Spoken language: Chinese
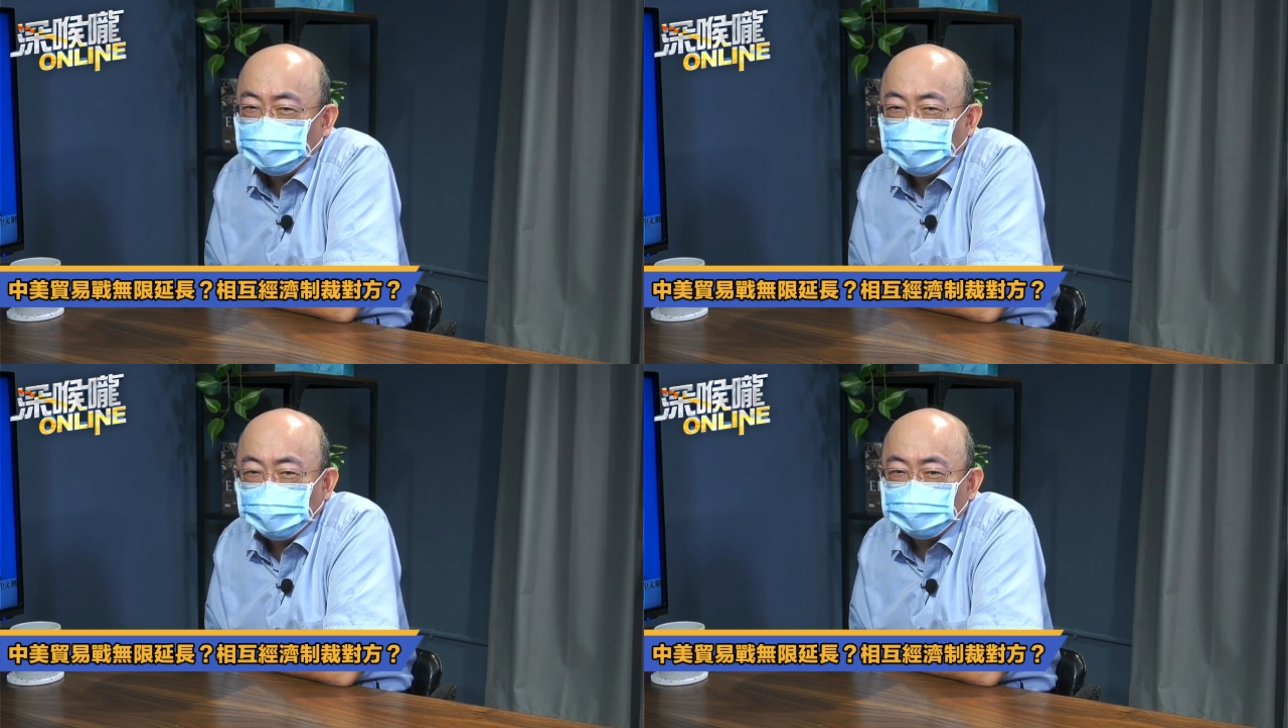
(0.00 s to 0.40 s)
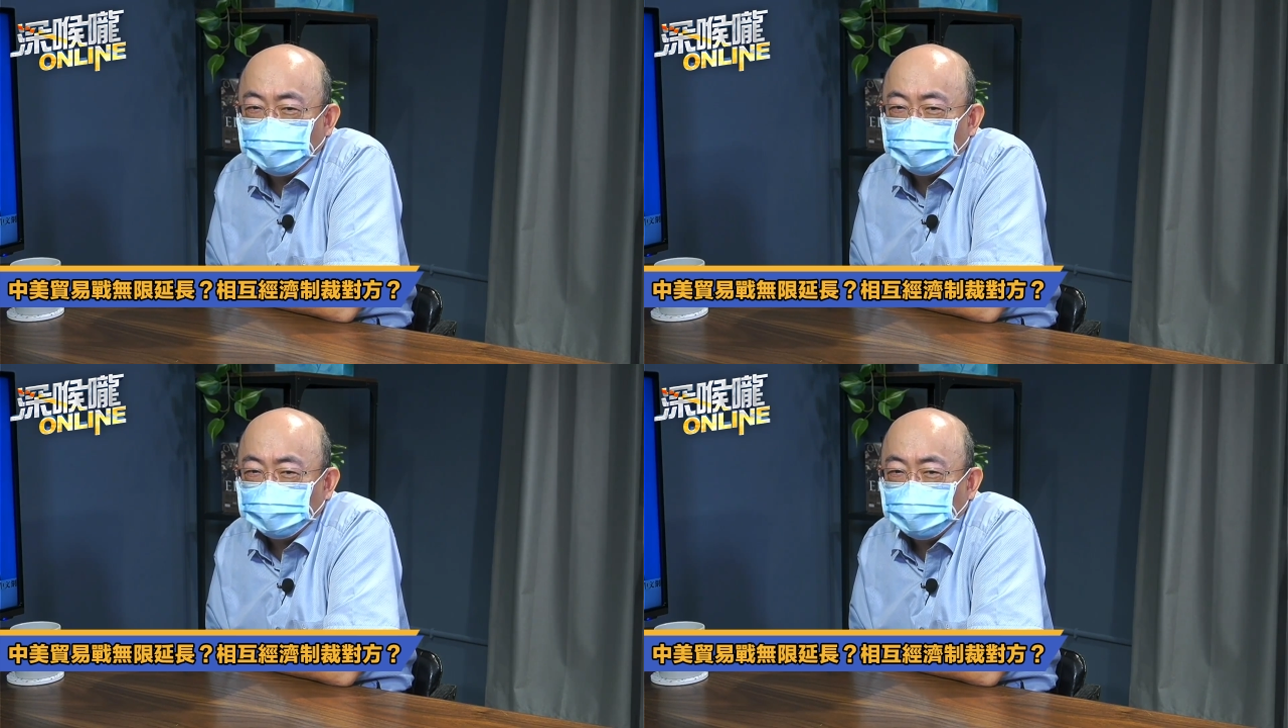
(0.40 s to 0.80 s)
到最后，
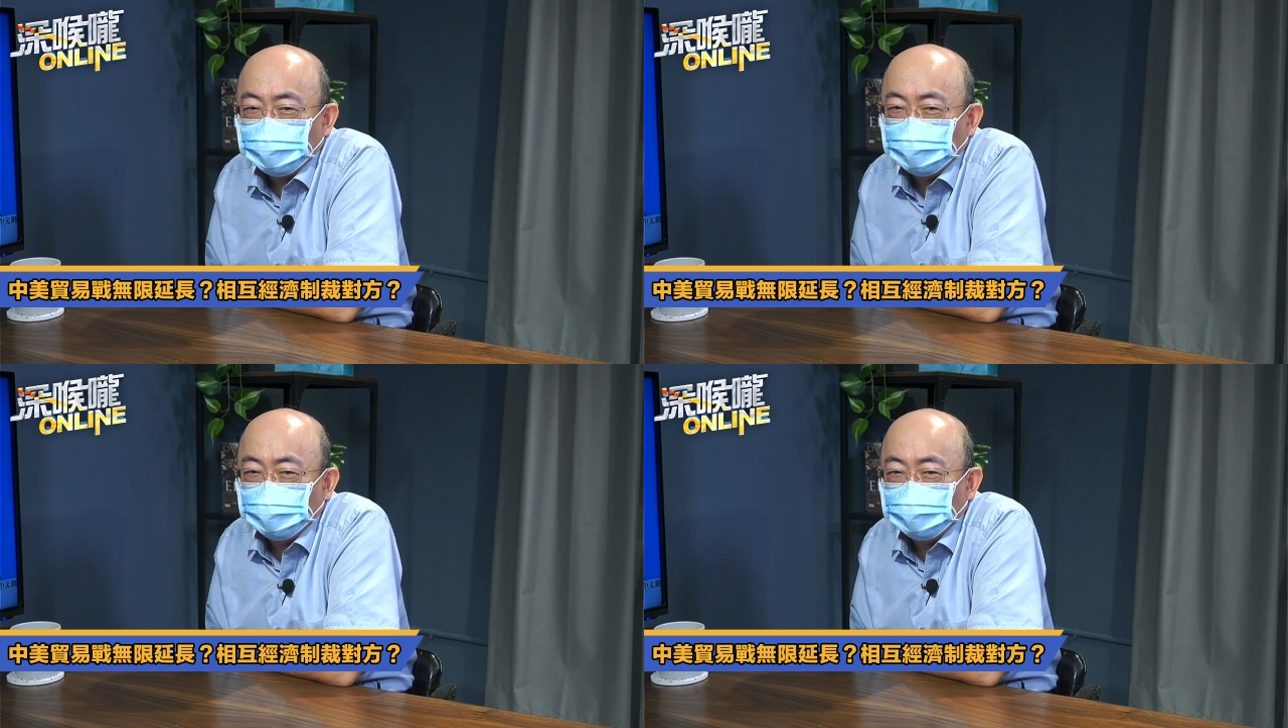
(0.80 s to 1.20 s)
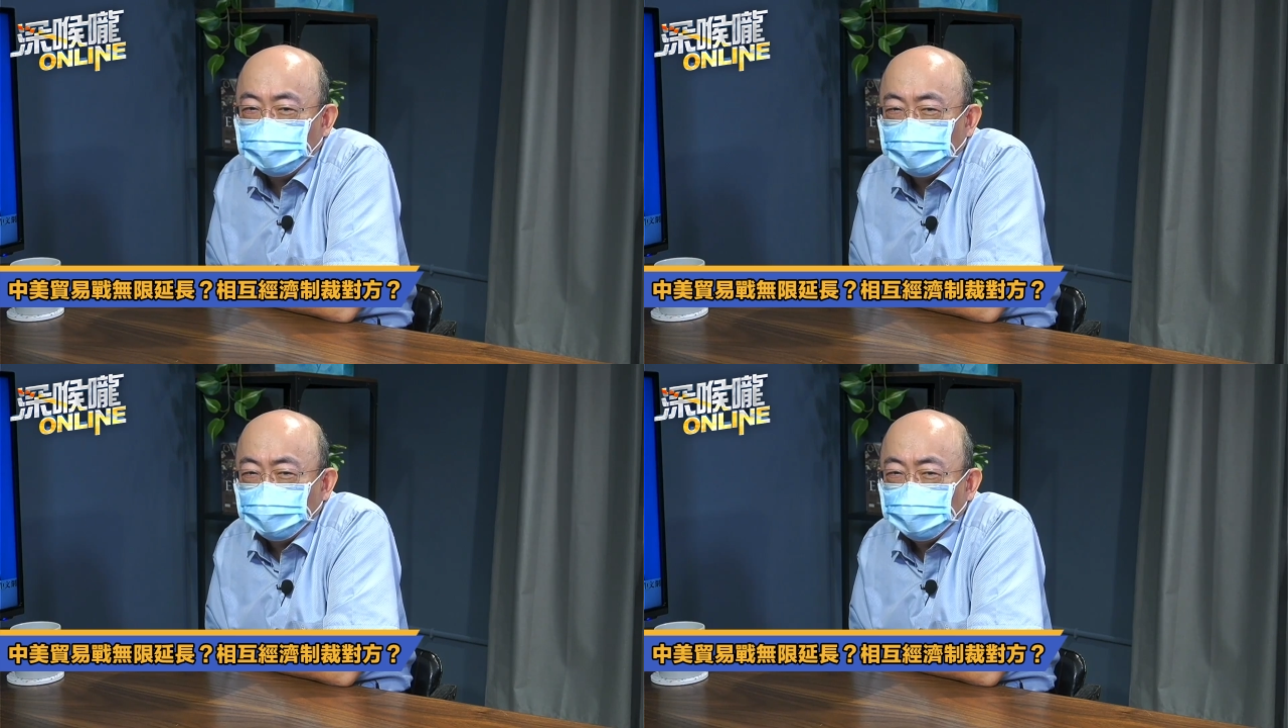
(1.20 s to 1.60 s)
大概
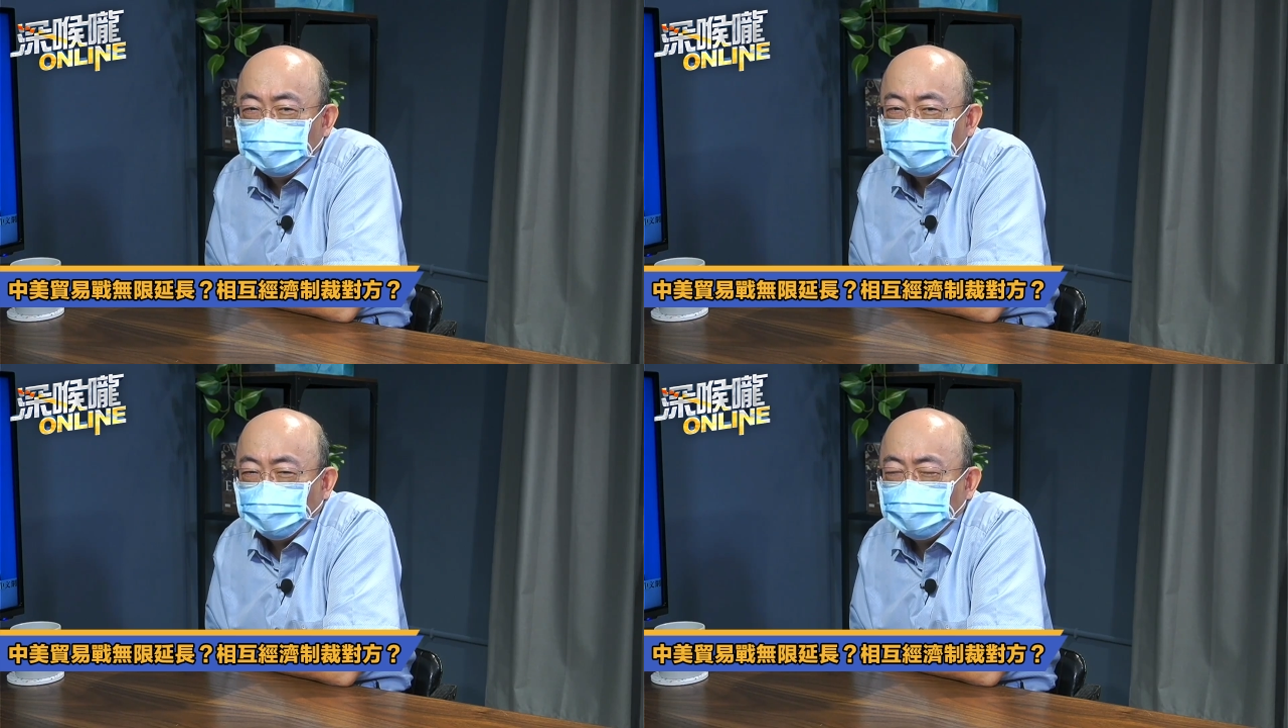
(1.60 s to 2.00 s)
坦白讲，